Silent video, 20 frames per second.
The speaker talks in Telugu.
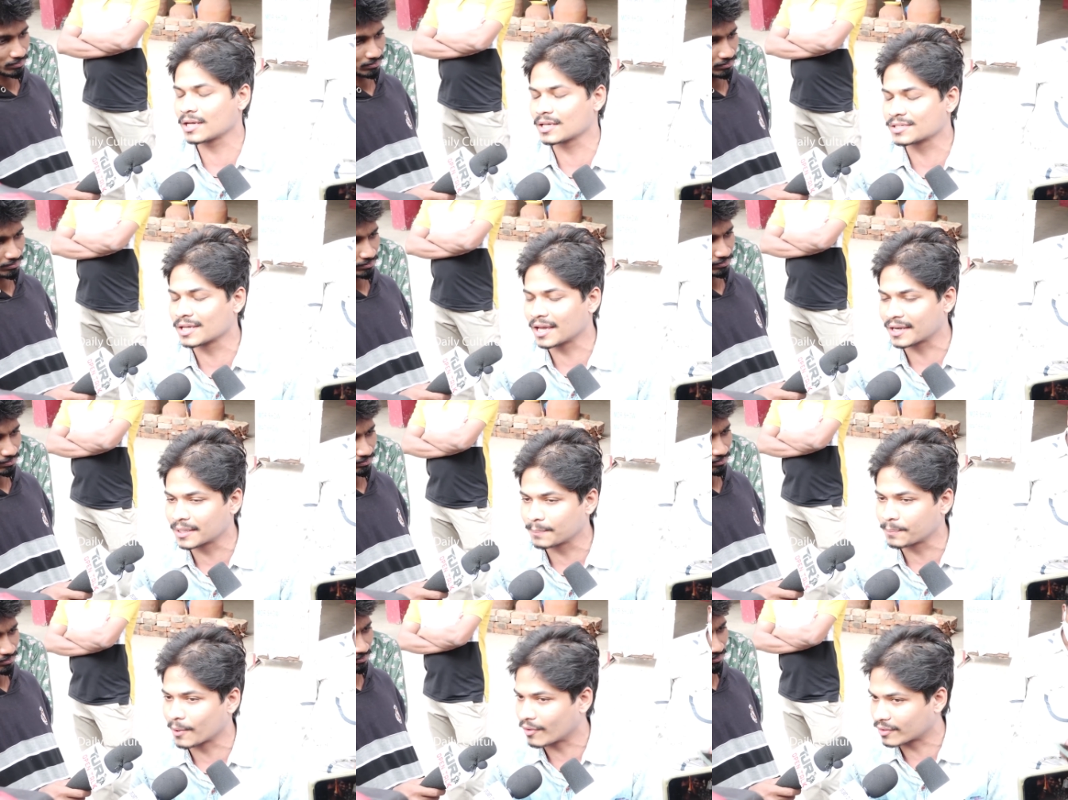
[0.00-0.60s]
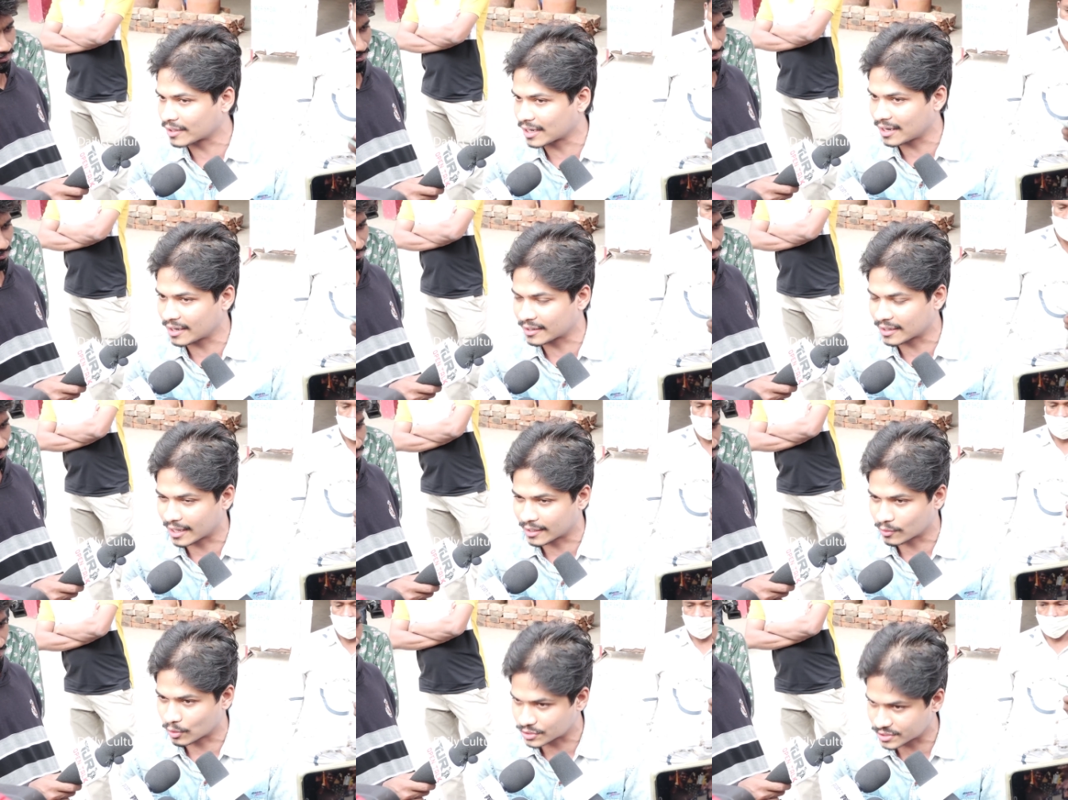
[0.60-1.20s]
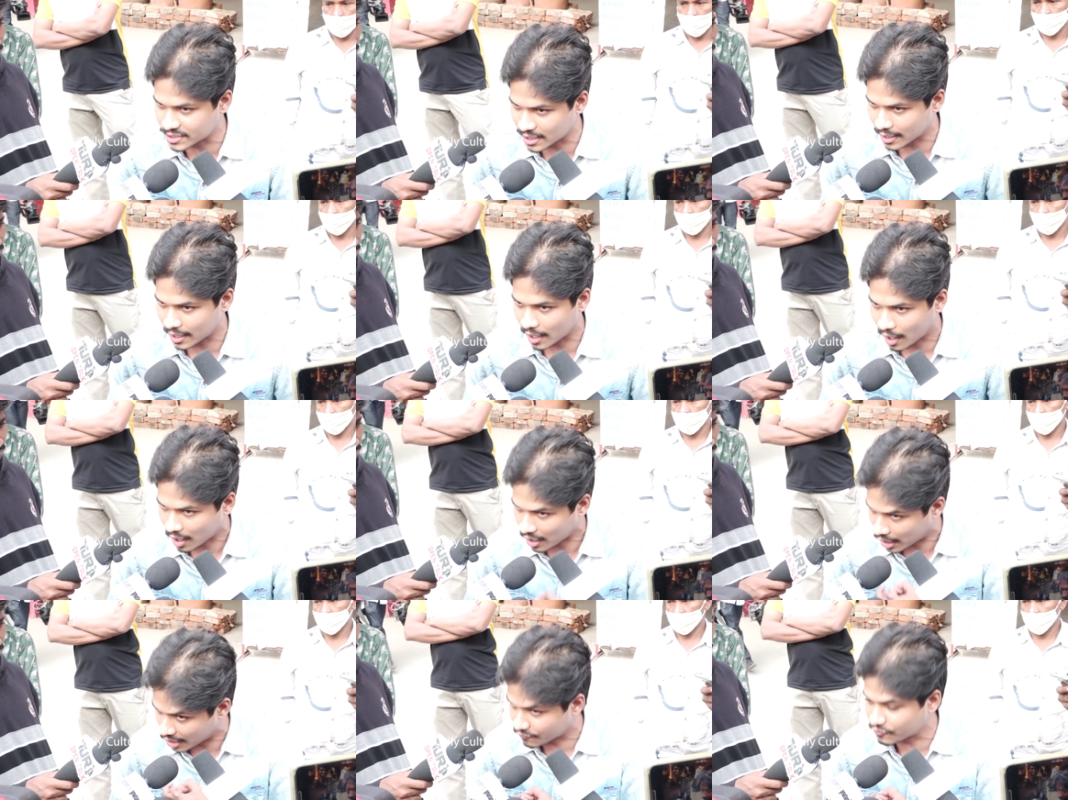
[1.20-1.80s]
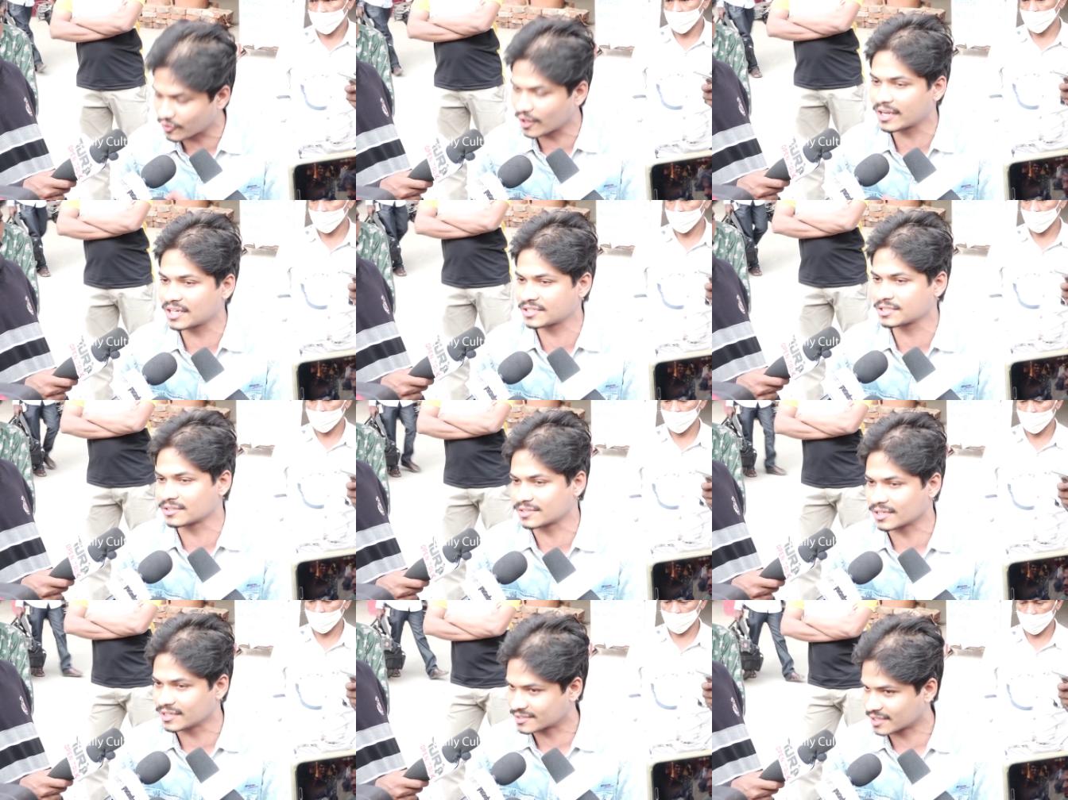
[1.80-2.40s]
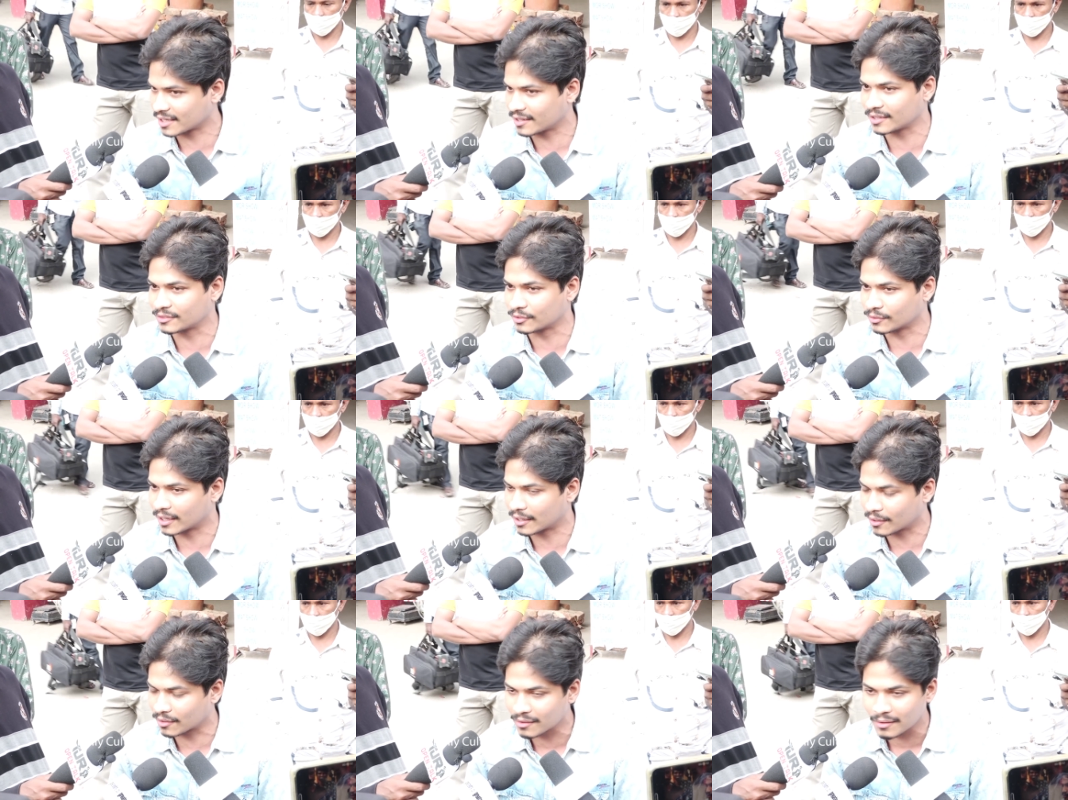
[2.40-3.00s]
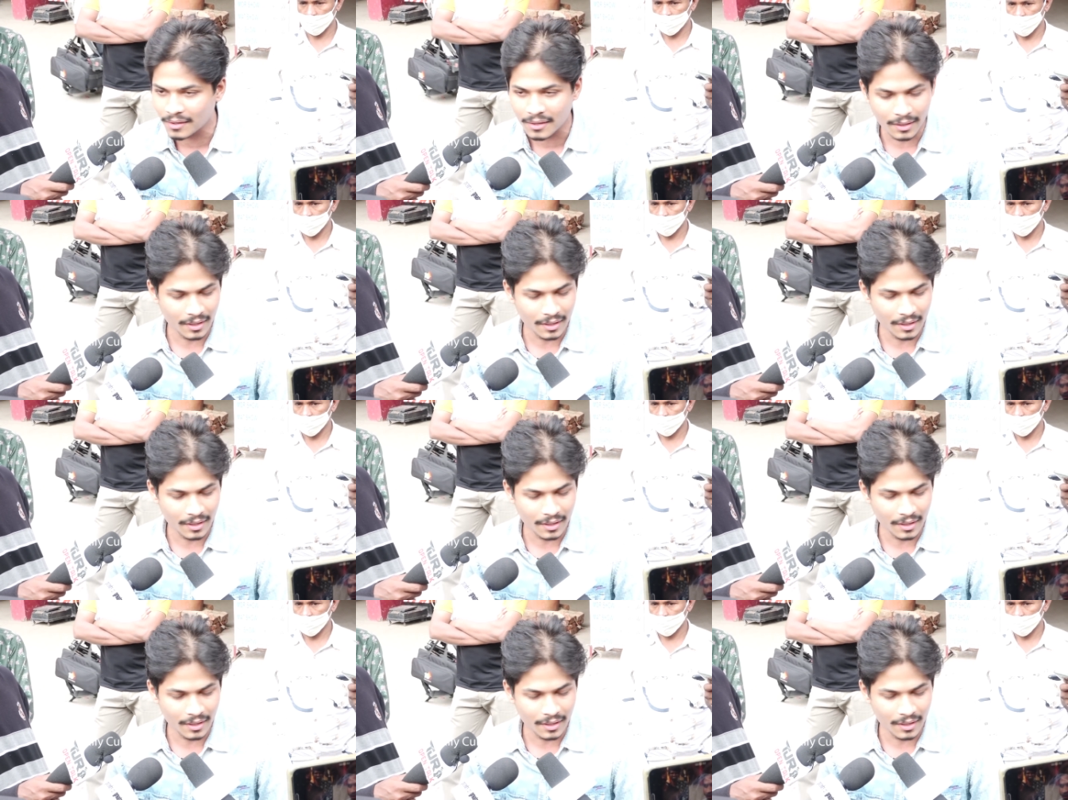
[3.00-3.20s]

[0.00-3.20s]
రాజు గారికి పవన్ కళ్యాణ్ గారికి వచ్చే ఆ కన్ఫ్రంటేషన్ సీన్స్ ఏదైతే ఉన్నాయో